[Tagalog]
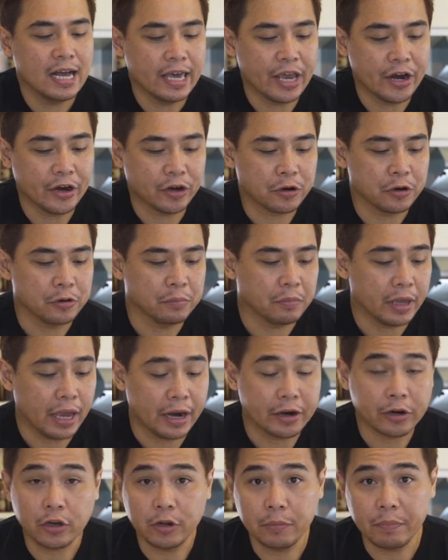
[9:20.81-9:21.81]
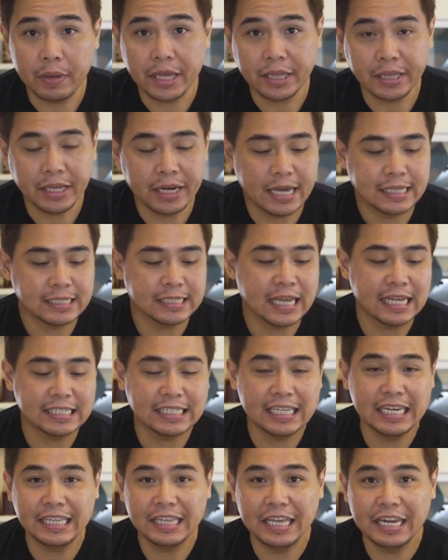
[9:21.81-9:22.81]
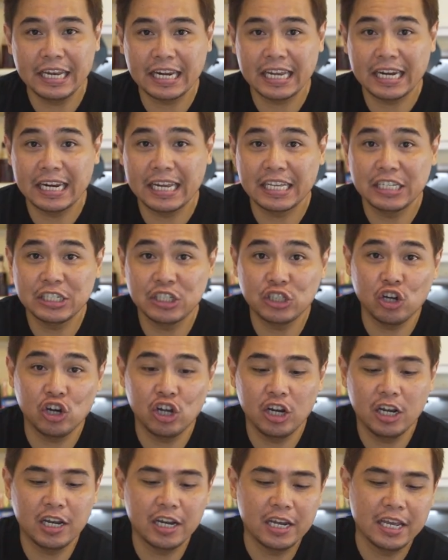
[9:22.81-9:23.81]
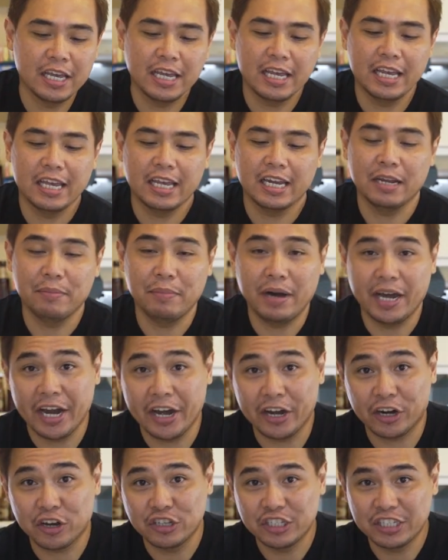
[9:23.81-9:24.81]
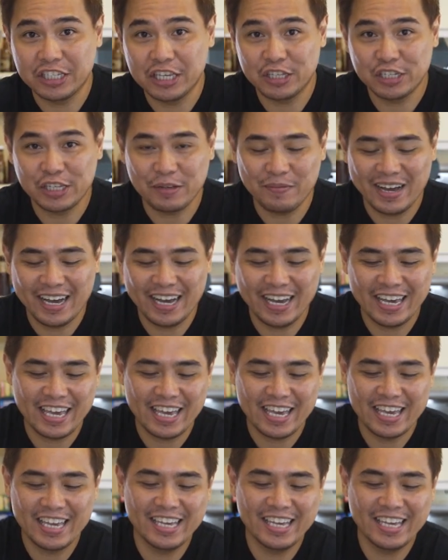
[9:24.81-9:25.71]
aircon, aircon maintenance, saka sila din nag nag-install ng mga aircons dito sa bahay.